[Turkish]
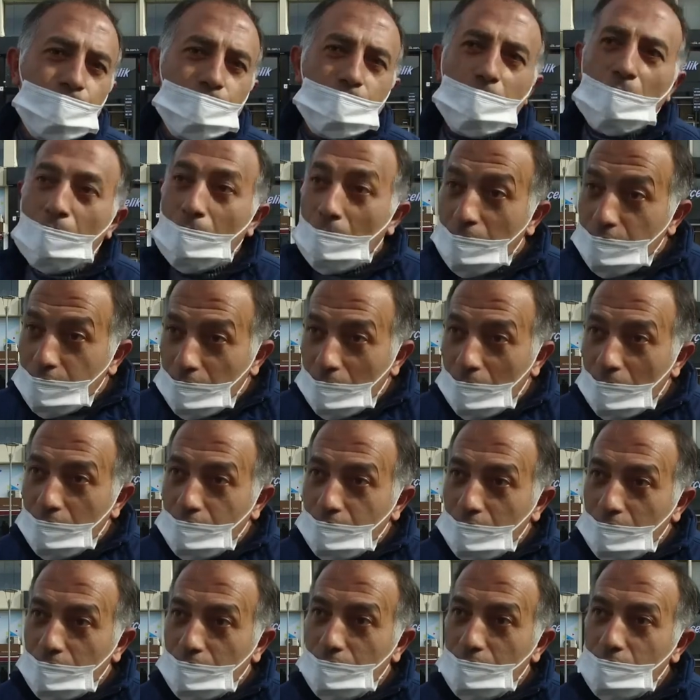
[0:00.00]
Ben açık
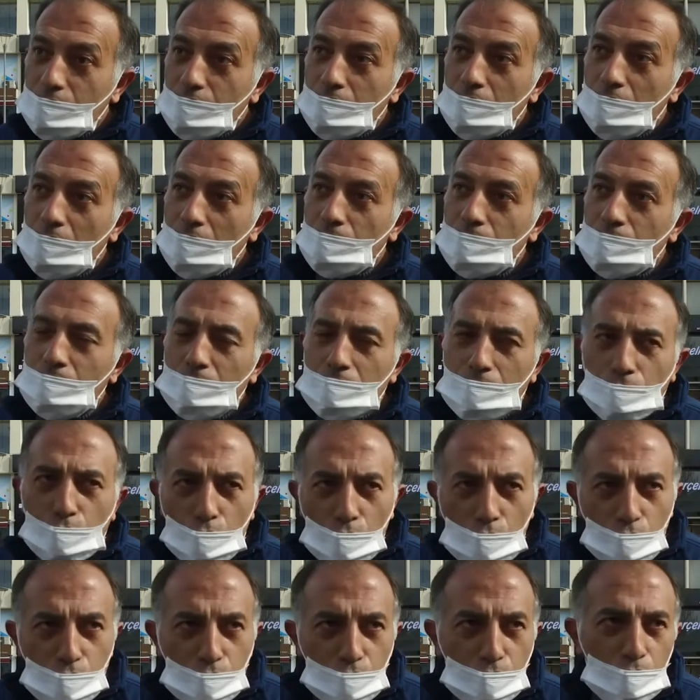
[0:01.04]
açık istiyorum.
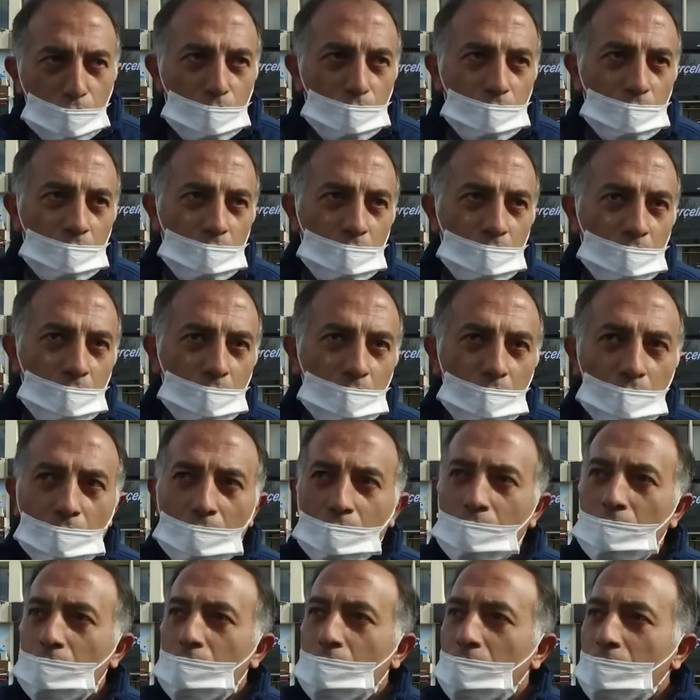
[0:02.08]
Düşsün.
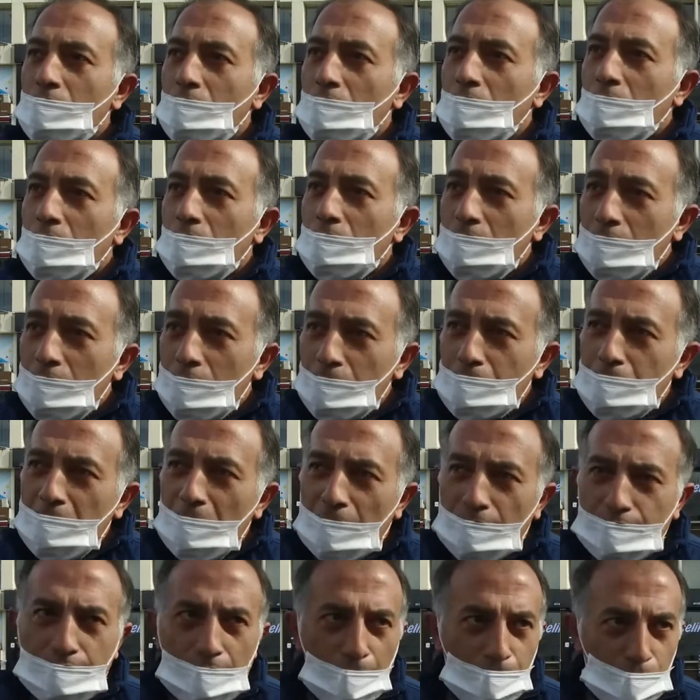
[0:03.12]
İyi bir
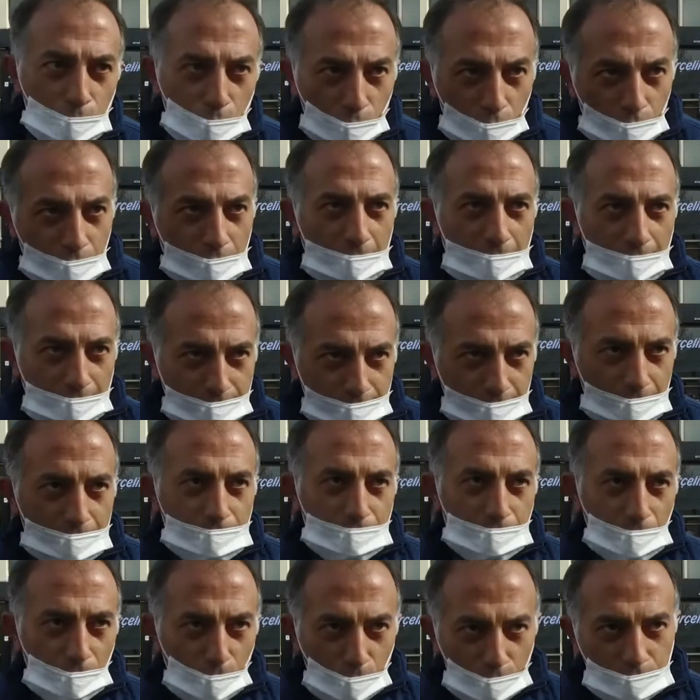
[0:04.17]
adam da yok
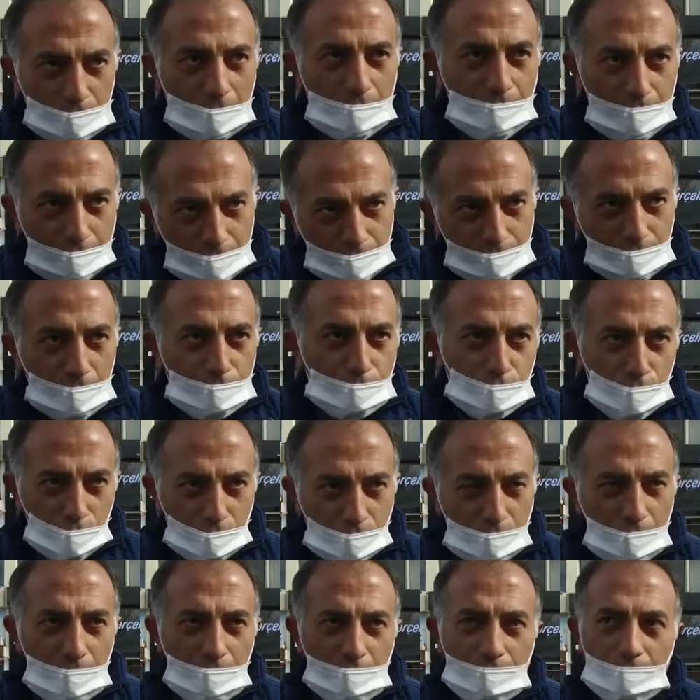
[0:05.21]
gelecekte. O da yiyecek
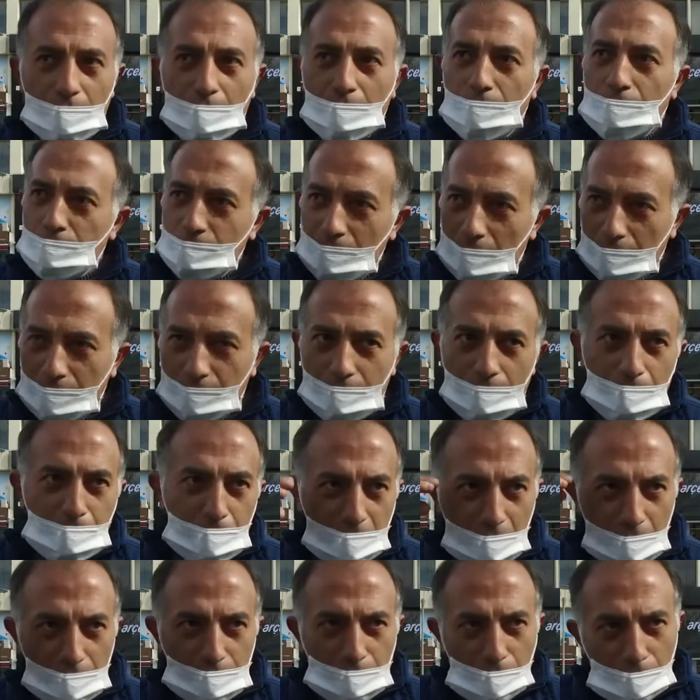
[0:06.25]
Türkiye'de. Yani iyi
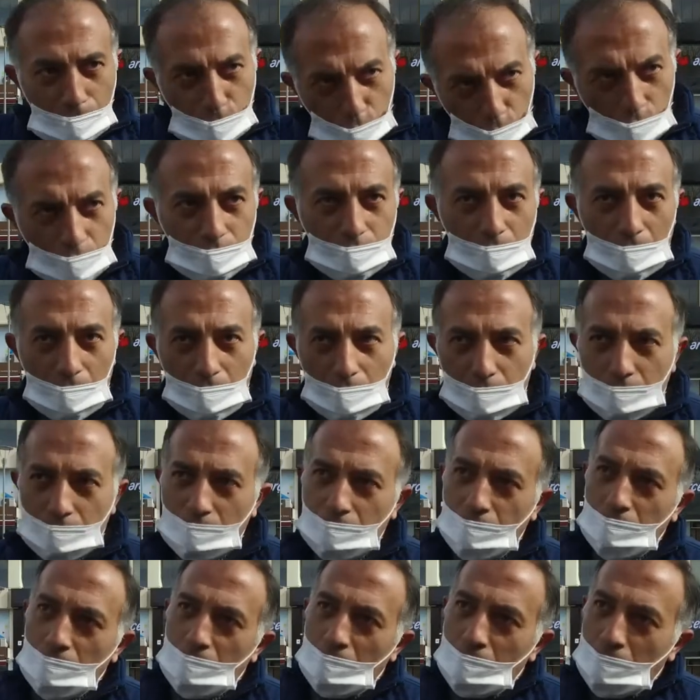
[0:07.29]
bir adam yok da.
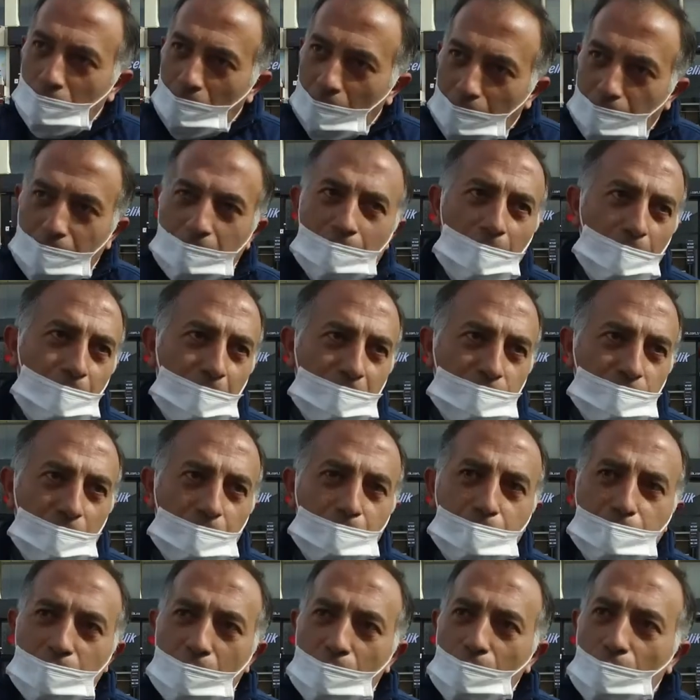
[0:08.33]
Ama yapacak
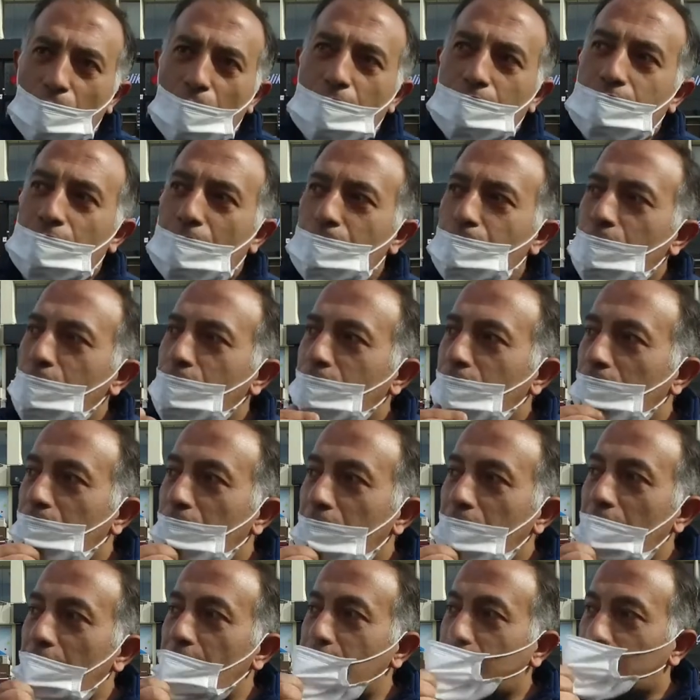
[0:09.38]
bir şey yok. O adam bilsin. Bir
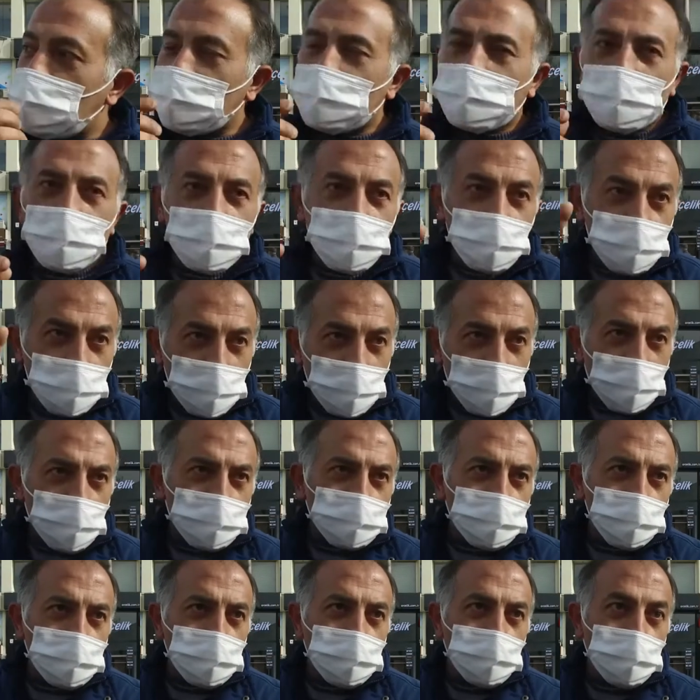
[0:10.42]
de çıksın
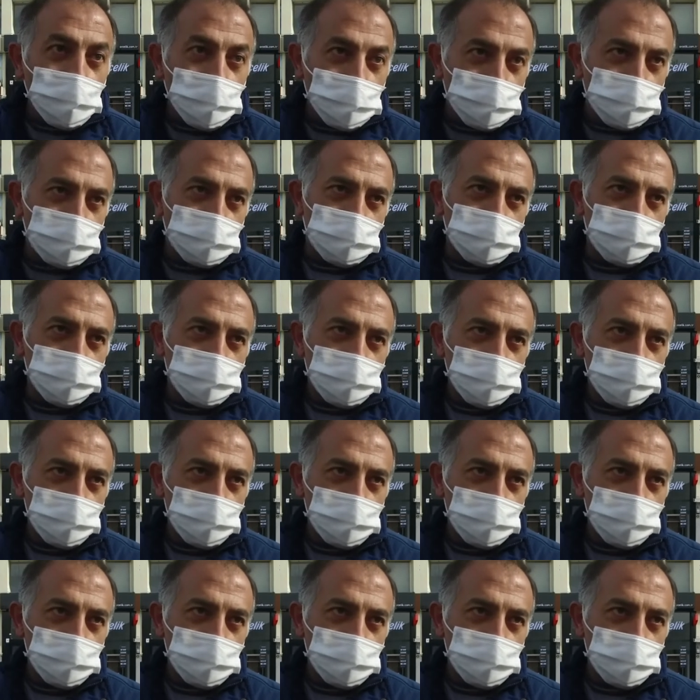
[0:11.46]
milleti bir görsün.